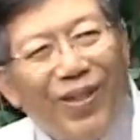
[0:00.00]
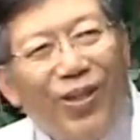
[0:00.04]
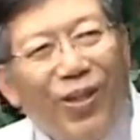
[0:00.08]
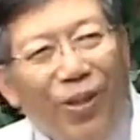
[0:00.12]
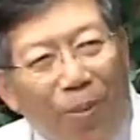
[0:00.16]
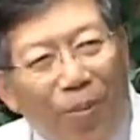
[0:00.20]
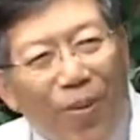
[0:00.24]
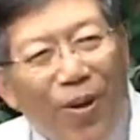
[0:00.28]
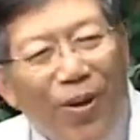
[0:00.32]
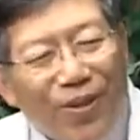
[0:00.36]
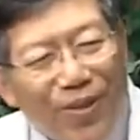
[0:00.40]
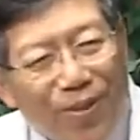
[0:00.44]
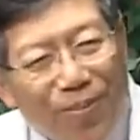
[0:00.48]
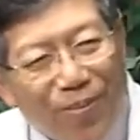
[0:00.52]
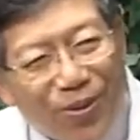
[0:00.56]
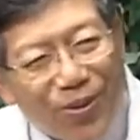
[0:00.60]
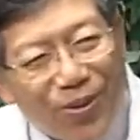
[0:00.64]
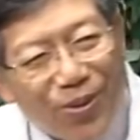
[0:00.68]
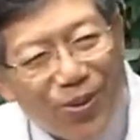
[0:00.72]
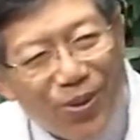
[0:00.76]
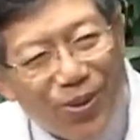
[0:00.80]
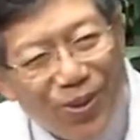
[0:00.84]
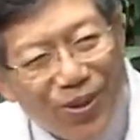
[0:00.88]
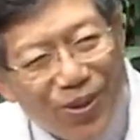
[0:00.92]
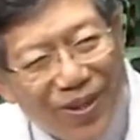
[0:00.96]
有没有什么
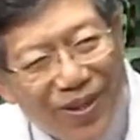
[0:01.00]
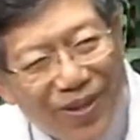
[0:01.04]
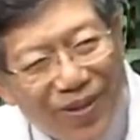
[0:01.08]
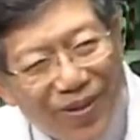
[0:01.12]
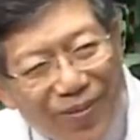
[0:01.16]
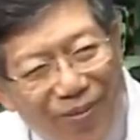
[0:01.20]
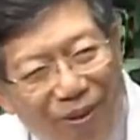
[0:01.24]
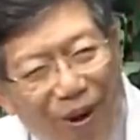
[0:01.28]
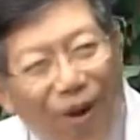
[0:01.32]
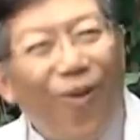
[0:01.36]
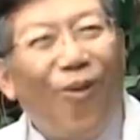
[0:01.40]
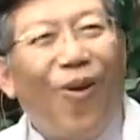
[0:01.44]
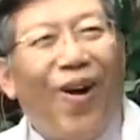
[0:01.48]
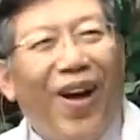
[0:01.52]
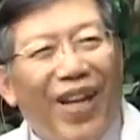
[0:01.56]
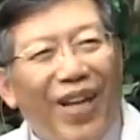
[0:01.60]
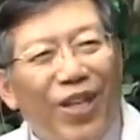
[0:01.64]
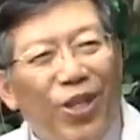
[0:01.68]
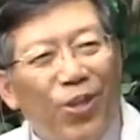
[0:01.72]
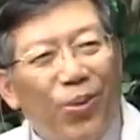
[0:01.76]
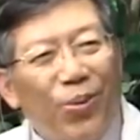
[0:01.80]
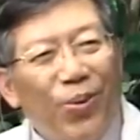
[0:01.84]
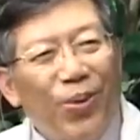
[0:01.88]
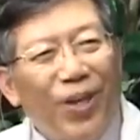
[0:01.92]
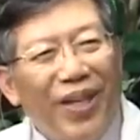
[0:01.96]
方法来
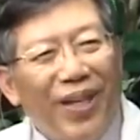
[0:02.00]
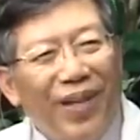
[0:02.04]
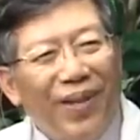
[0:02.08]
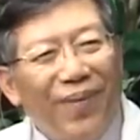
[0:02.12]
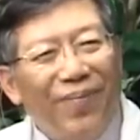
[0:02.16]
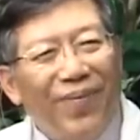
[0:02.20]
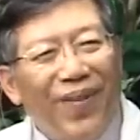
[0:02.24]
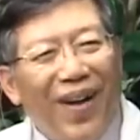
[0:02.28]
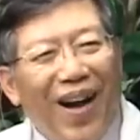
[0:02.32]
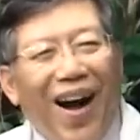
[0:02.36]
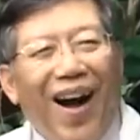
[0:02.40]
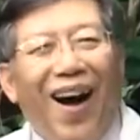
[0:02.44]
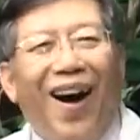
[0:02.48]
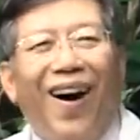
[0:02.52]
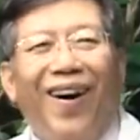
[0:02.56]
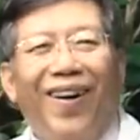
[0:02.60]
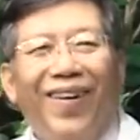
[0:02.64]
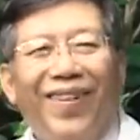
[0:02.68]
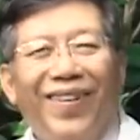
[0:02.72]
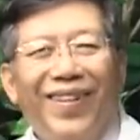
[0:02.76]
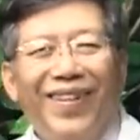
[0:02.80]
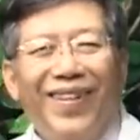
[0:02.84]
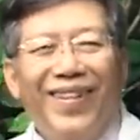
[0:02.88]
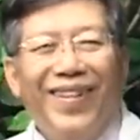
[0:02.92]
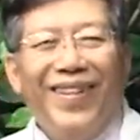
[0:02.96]
处理？好，
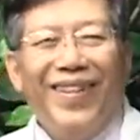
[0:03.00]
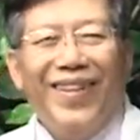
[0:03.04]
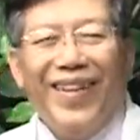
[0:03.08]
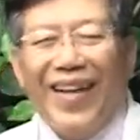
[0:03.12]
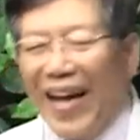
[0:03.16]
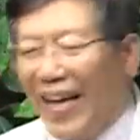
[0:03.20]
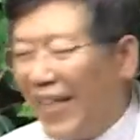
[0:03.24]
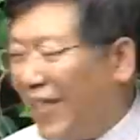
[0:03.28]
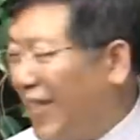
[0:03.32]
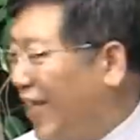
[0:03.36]
啊，